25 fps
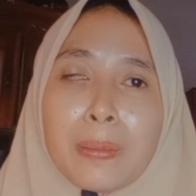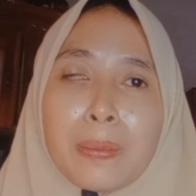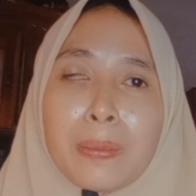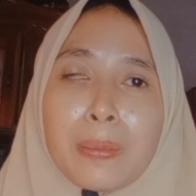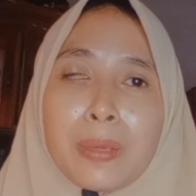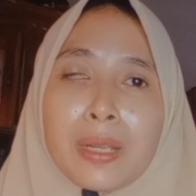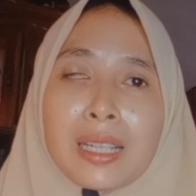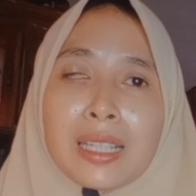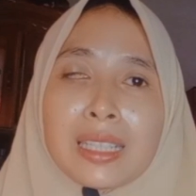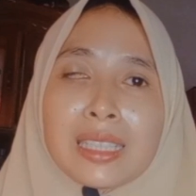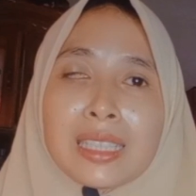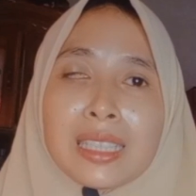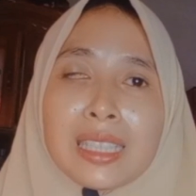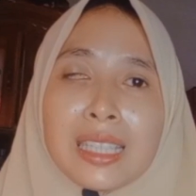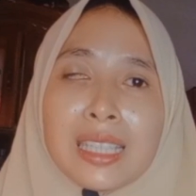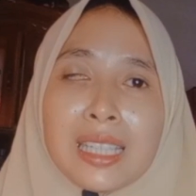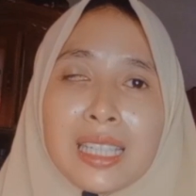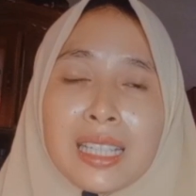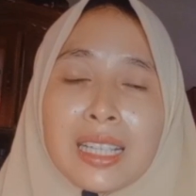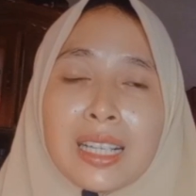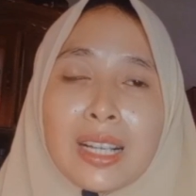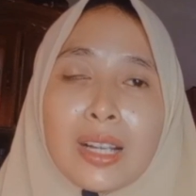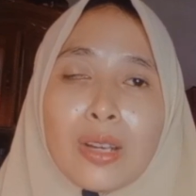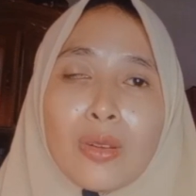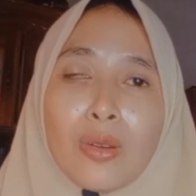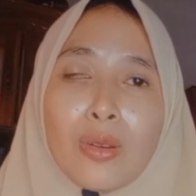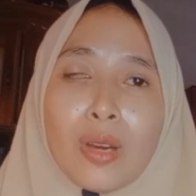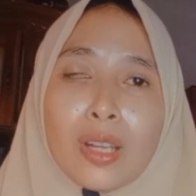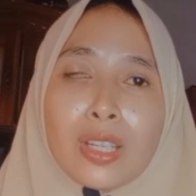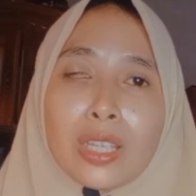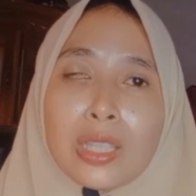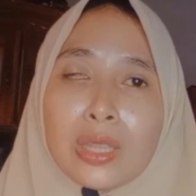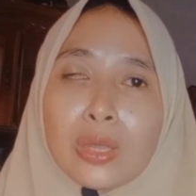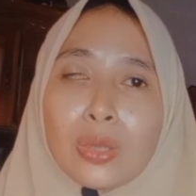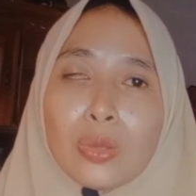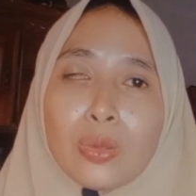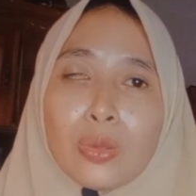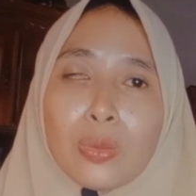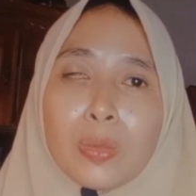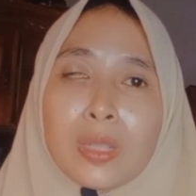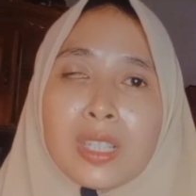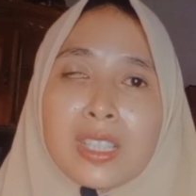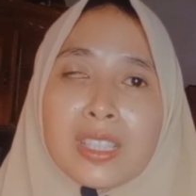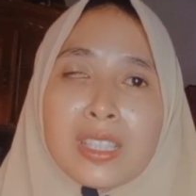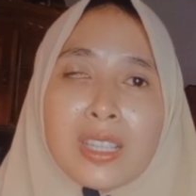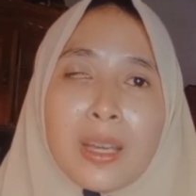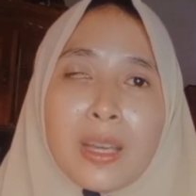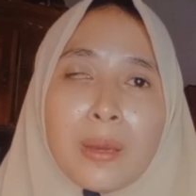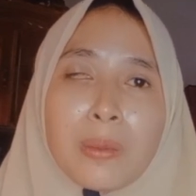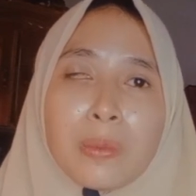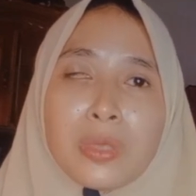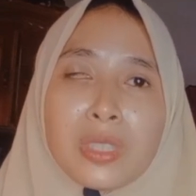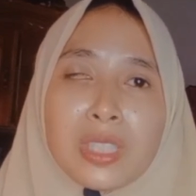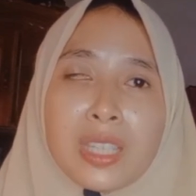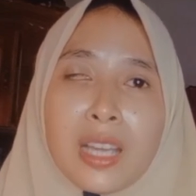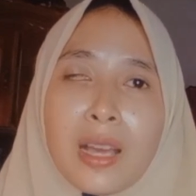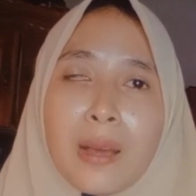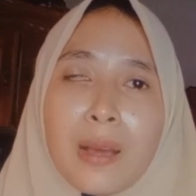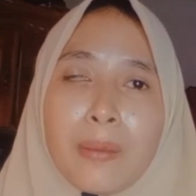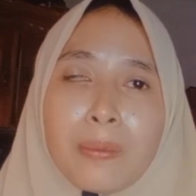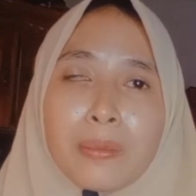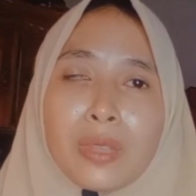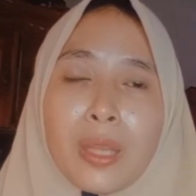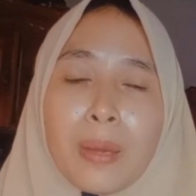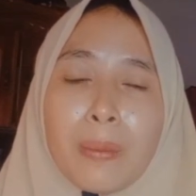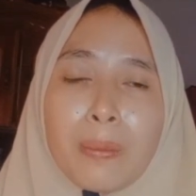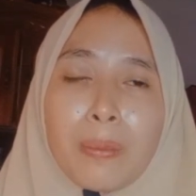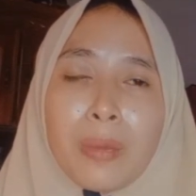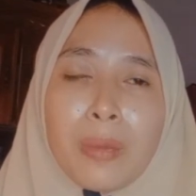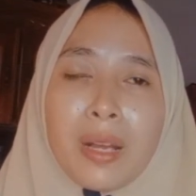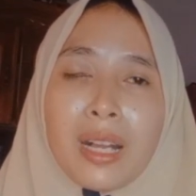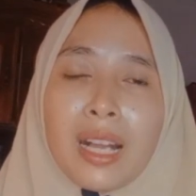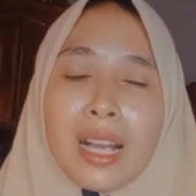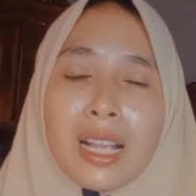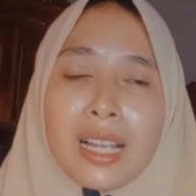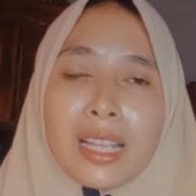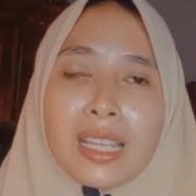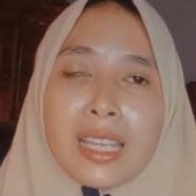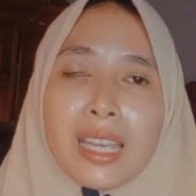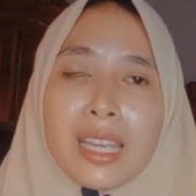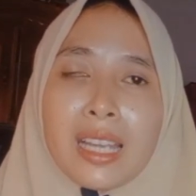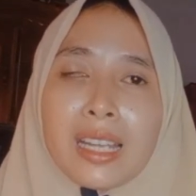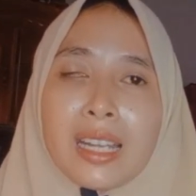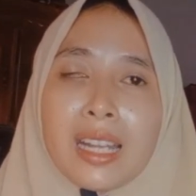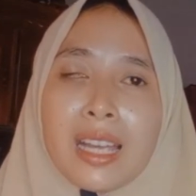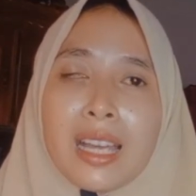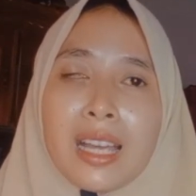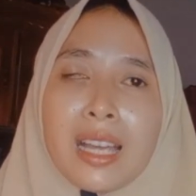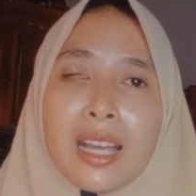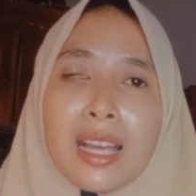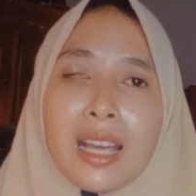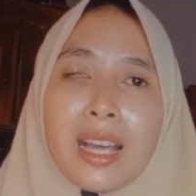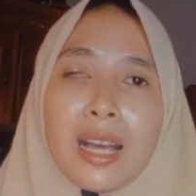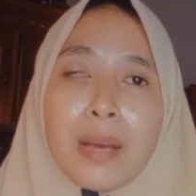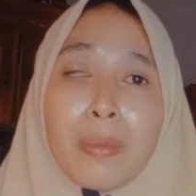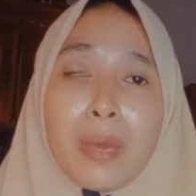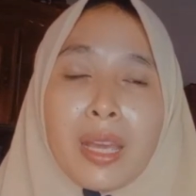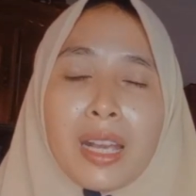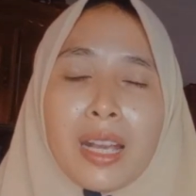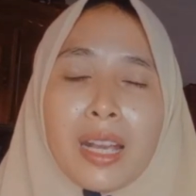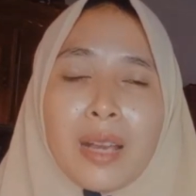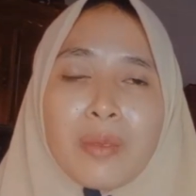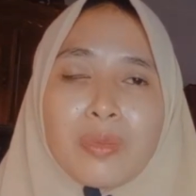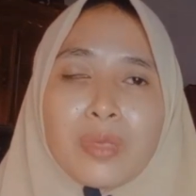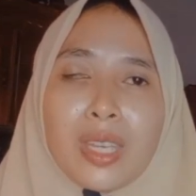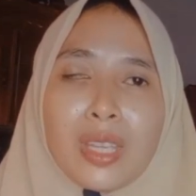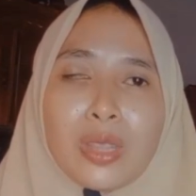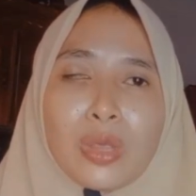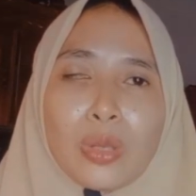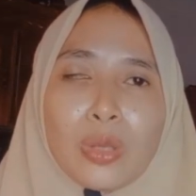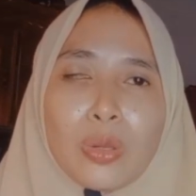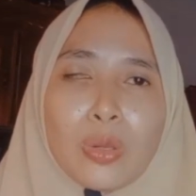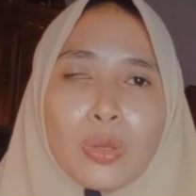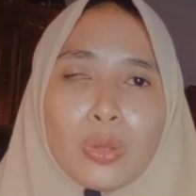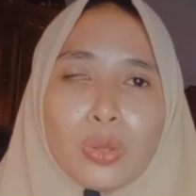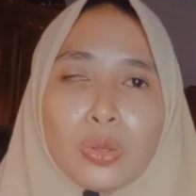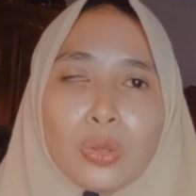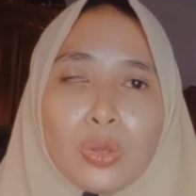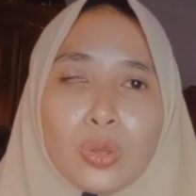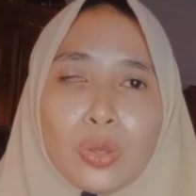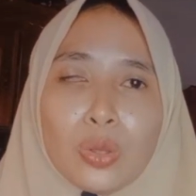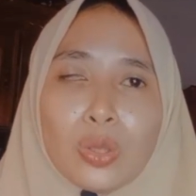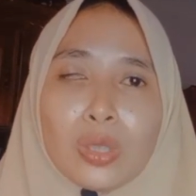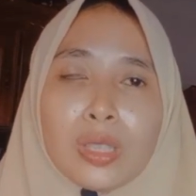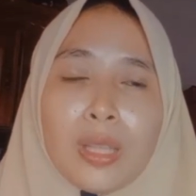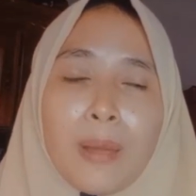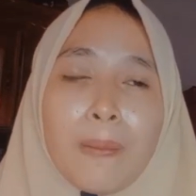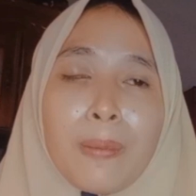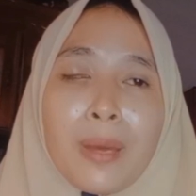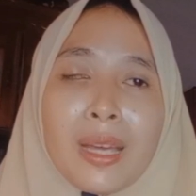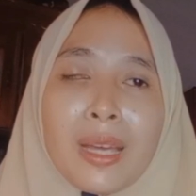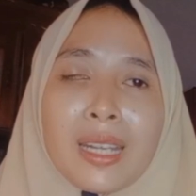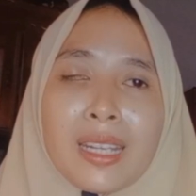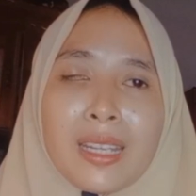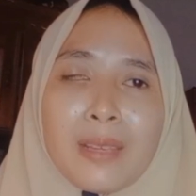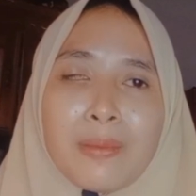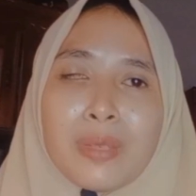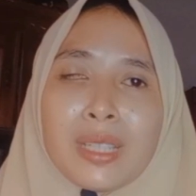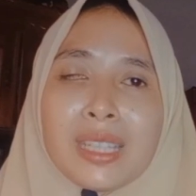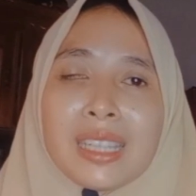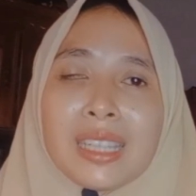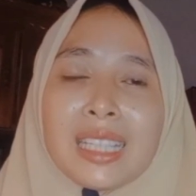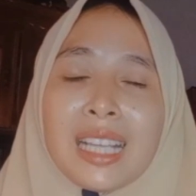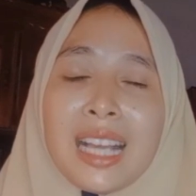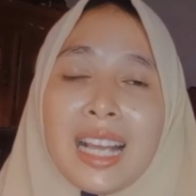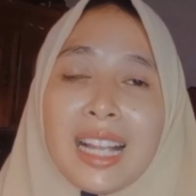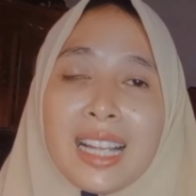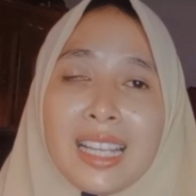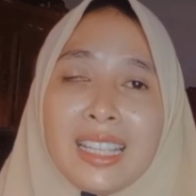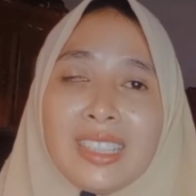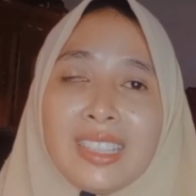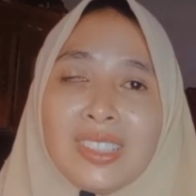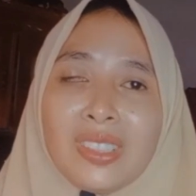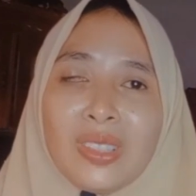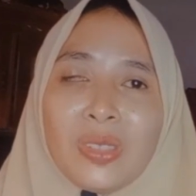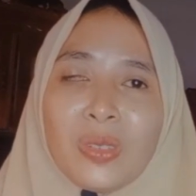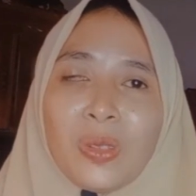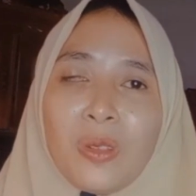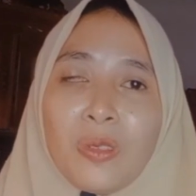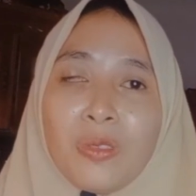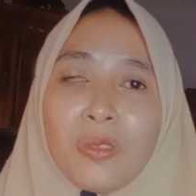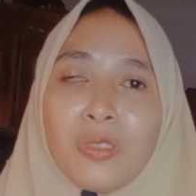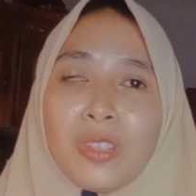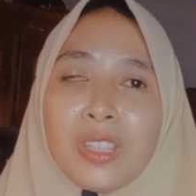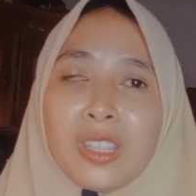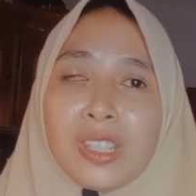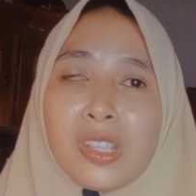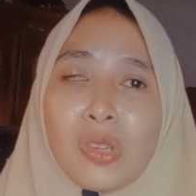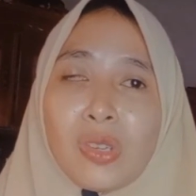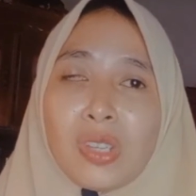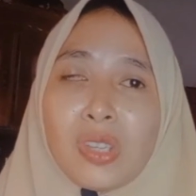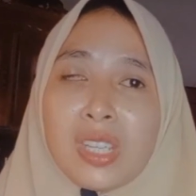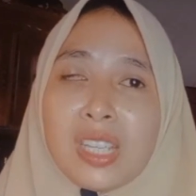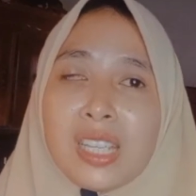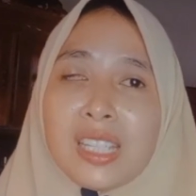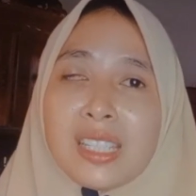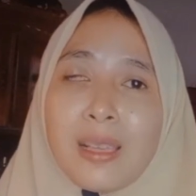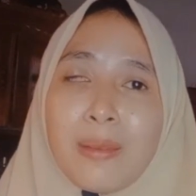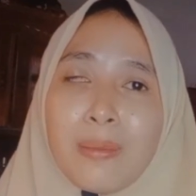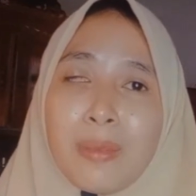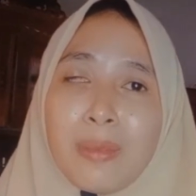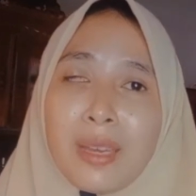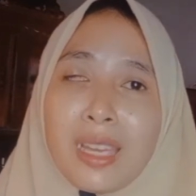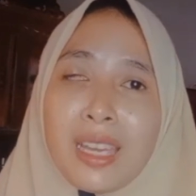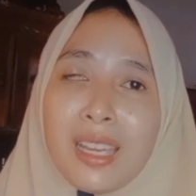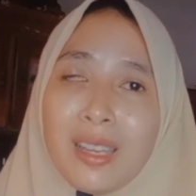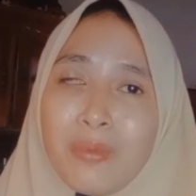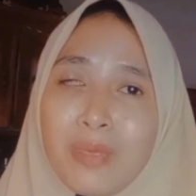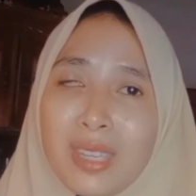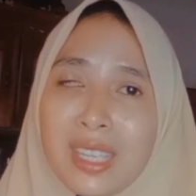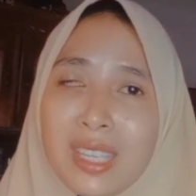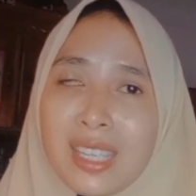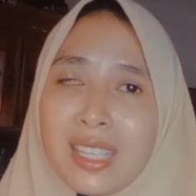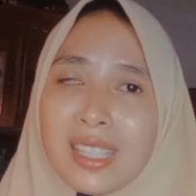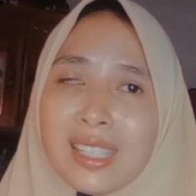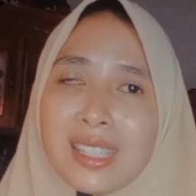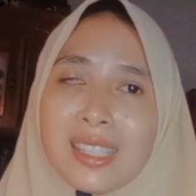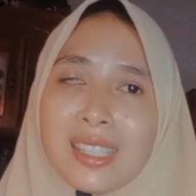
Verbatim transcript: pergi keluar itu berjam-jam tanpa kalian make upnya itu luntur tanpa ribet kalian tonton video ini sampai habis